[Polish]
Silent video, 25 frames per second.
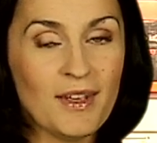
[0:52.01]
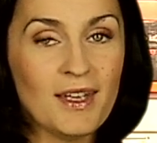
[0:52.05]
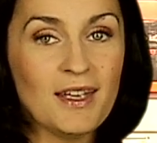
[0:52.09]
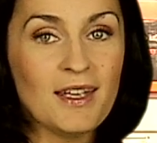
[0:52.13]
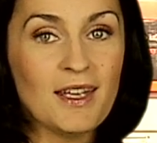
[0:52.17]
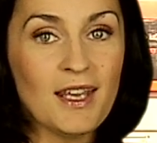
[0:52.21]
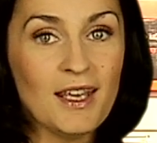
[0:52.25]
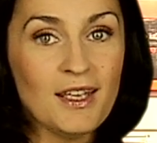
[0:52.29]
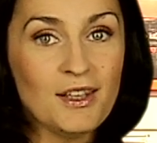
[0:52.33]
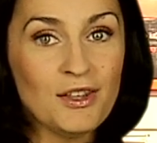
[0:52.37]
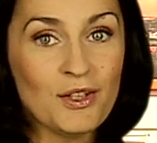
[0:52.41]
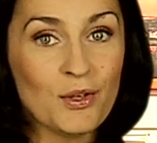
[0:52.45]

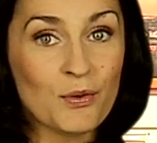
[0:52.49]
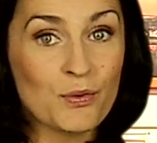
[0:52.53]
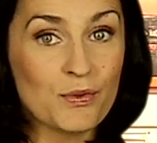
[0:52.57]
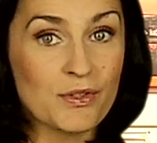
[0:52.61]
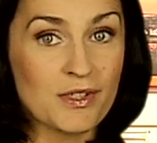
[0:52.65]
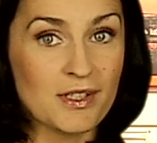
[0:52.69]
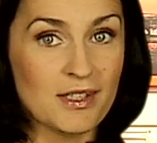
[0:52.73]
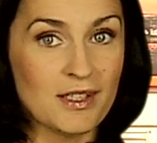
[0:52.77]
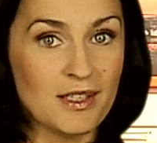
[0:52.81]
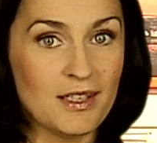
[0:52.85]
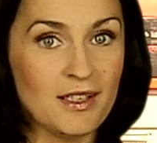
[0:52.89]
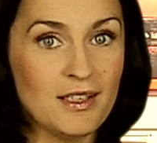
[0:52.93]
Jedną
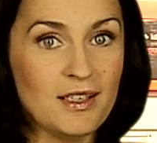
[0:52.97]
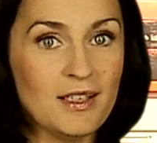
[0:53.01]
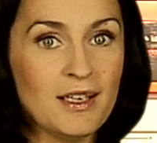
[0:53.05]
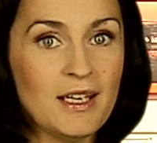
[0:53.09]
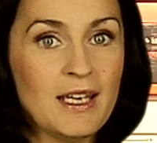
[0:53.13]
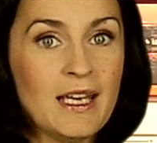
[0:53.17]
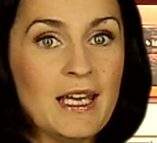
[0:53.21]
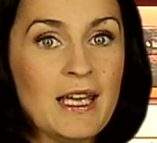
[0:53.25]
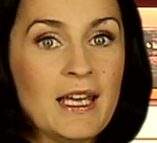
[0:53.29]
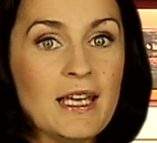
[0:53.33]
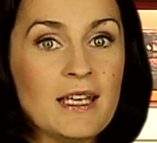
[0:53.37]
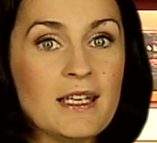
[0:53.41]
z nich
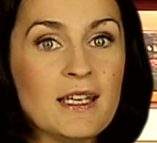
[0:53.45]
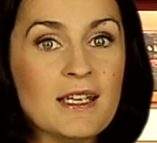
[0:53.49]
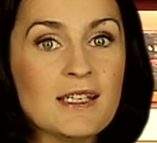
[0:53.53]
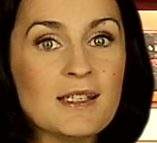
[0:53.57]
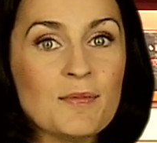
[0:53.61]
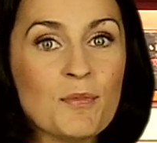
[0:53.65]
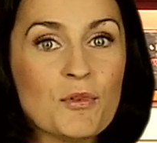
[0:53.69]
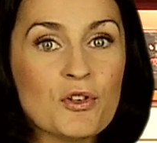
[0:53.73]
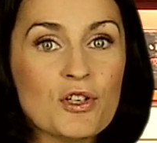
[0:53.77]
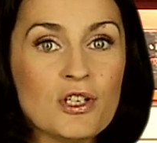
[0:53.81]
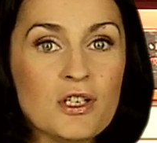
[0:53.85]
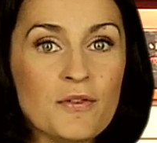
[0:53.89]
jest
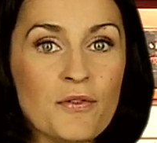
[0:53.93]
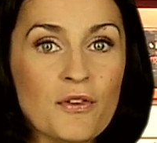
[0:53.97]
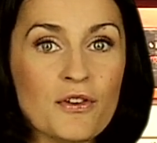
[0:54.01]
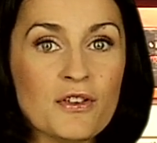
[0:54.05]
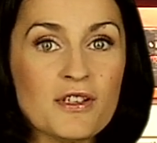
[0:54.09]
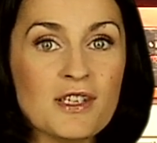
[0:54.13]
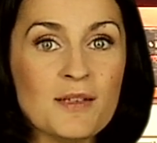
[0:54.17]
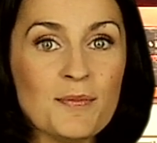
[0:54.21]
możliwość